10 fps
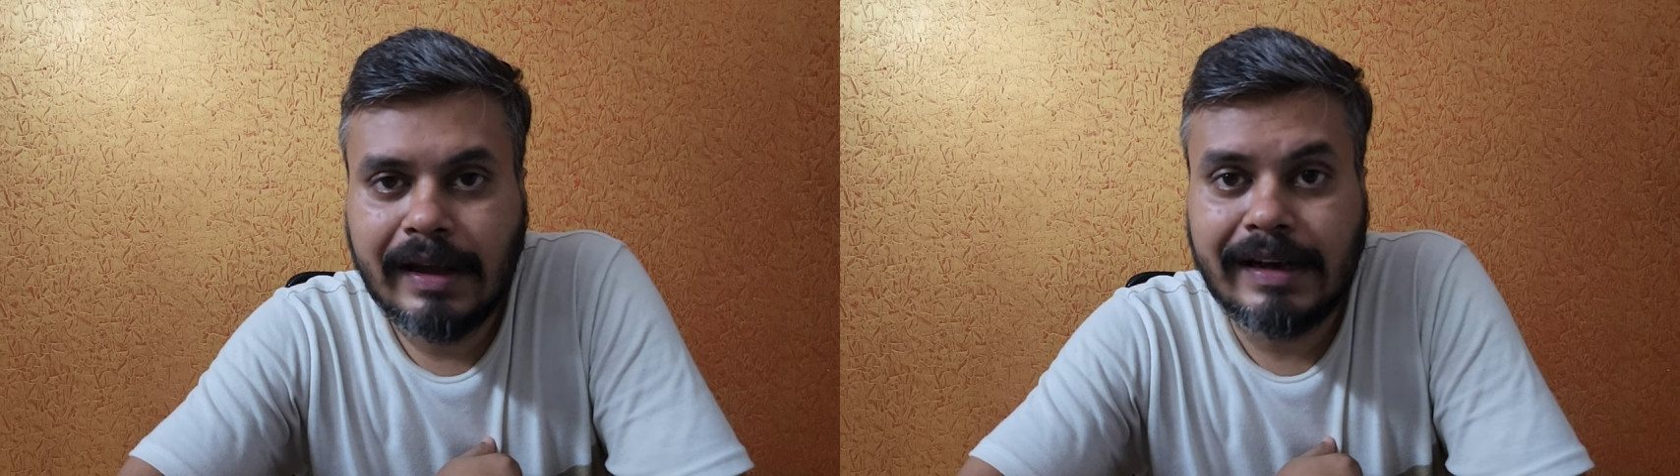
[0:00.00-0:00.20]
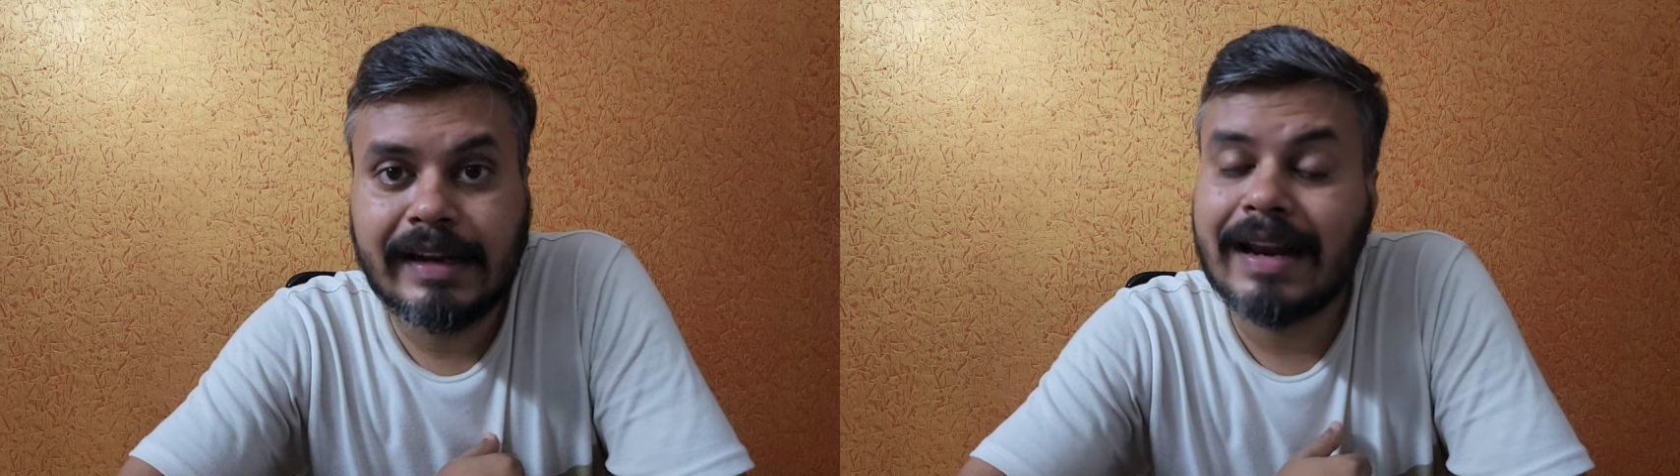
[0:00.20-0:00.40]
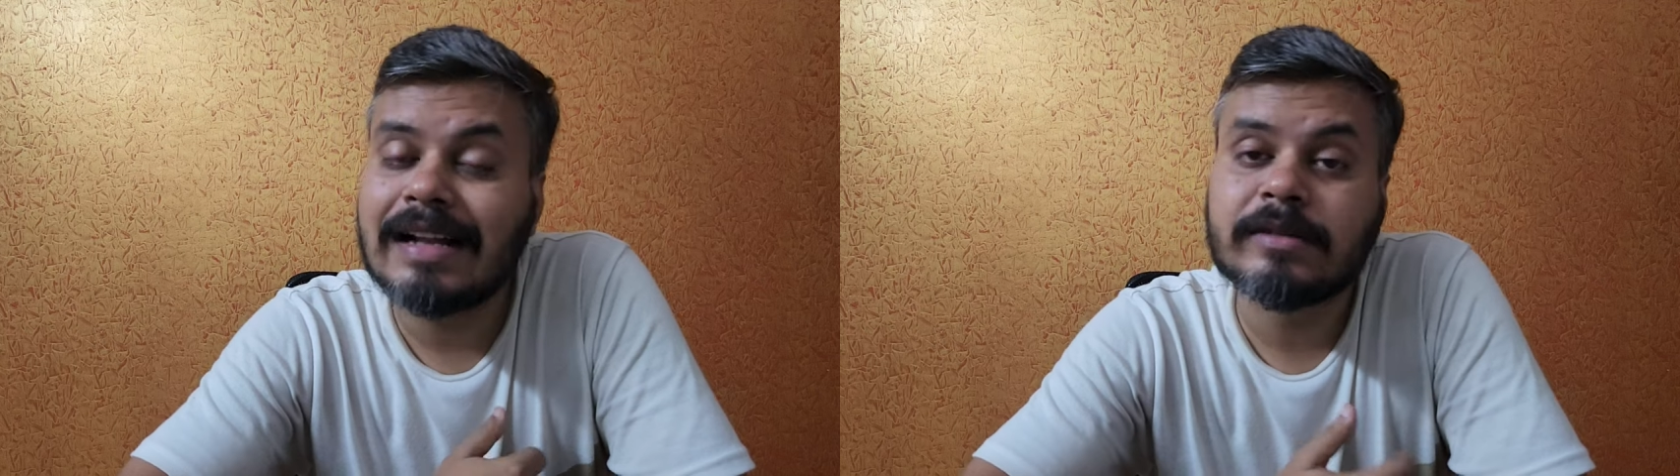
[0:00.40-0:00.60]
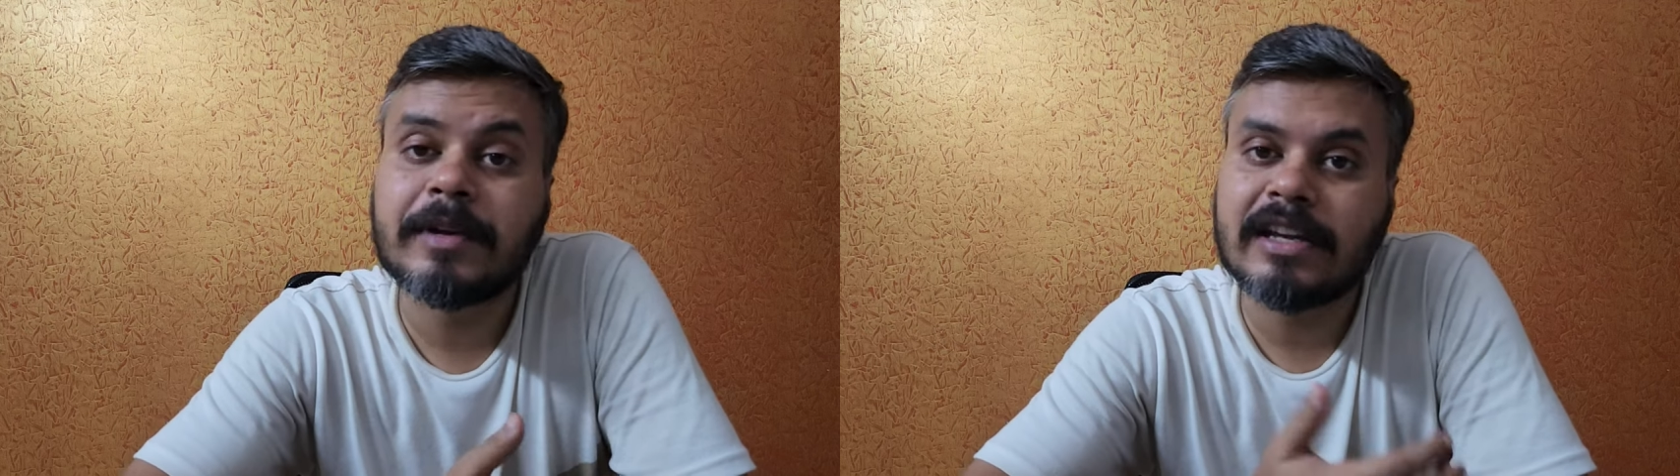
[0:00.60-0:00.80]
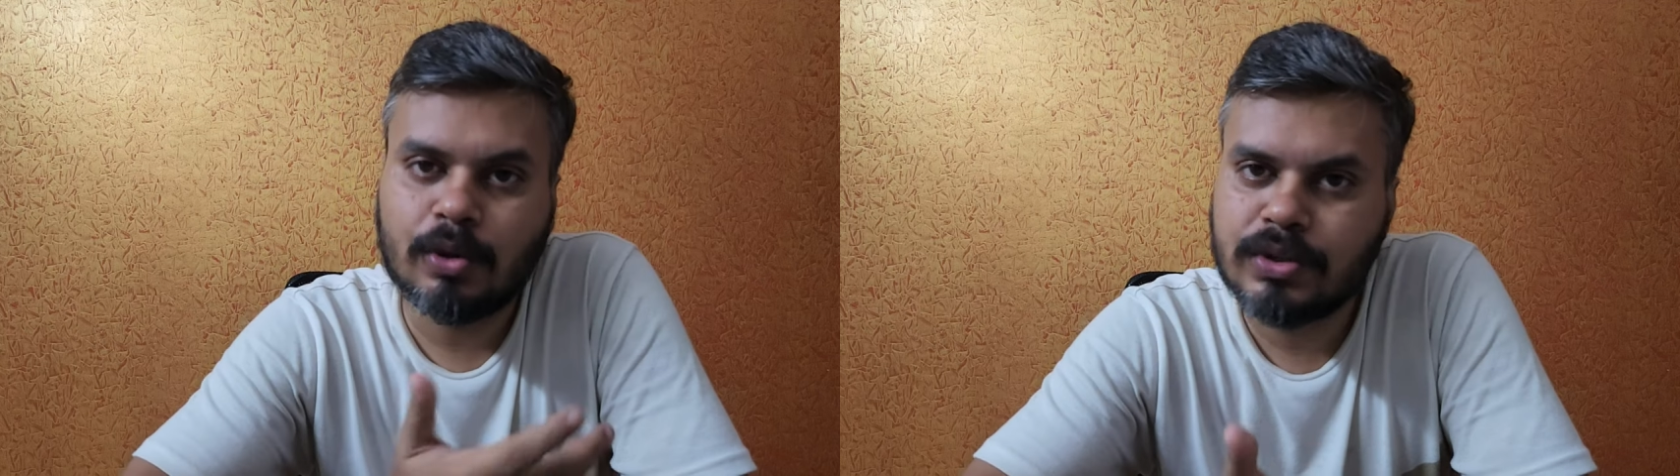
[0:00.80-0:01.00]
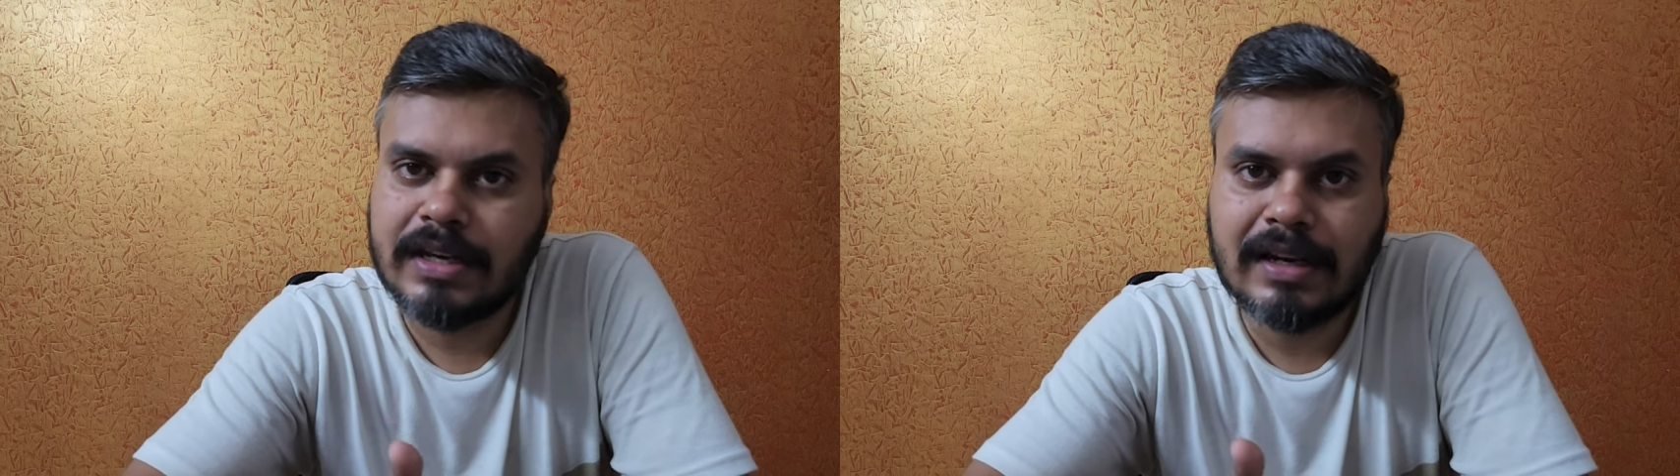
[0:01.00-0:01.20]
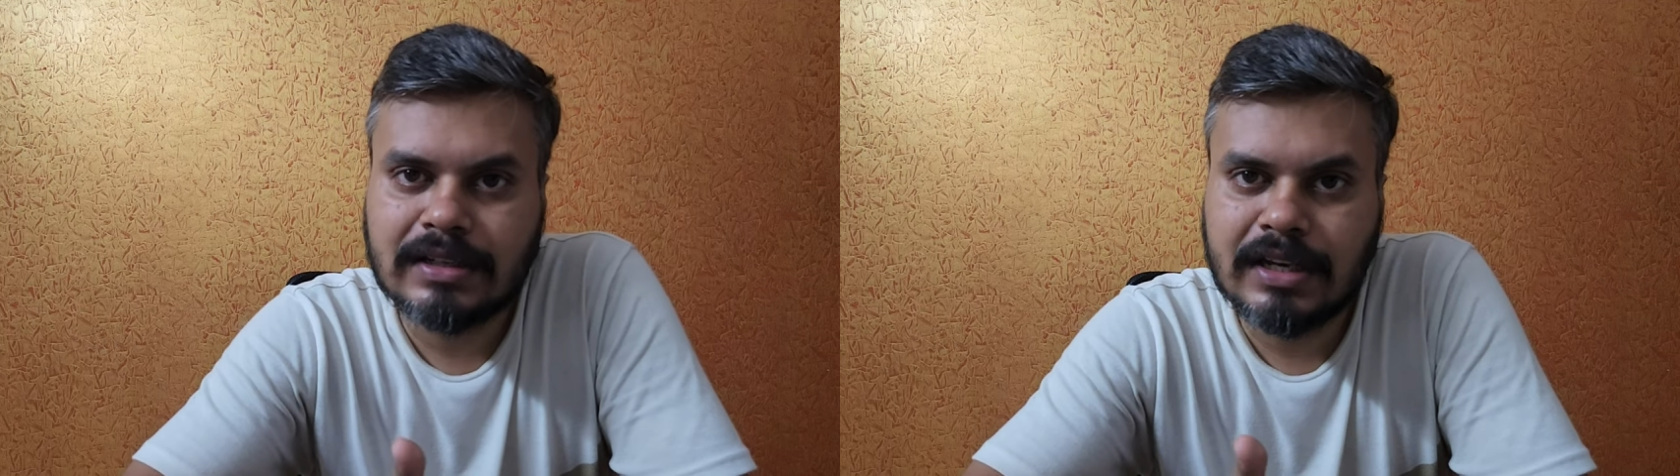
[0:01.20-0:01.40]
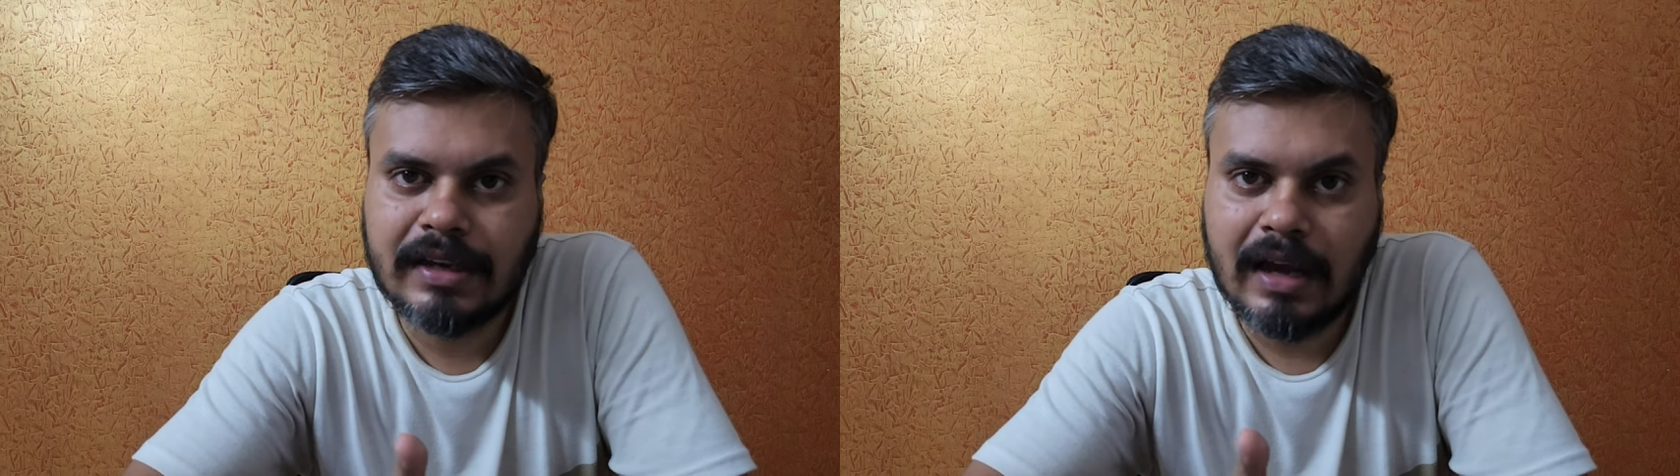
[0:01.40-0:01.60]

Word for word: लीनियर एल्जेब्रा क्यों सीखना चाहिए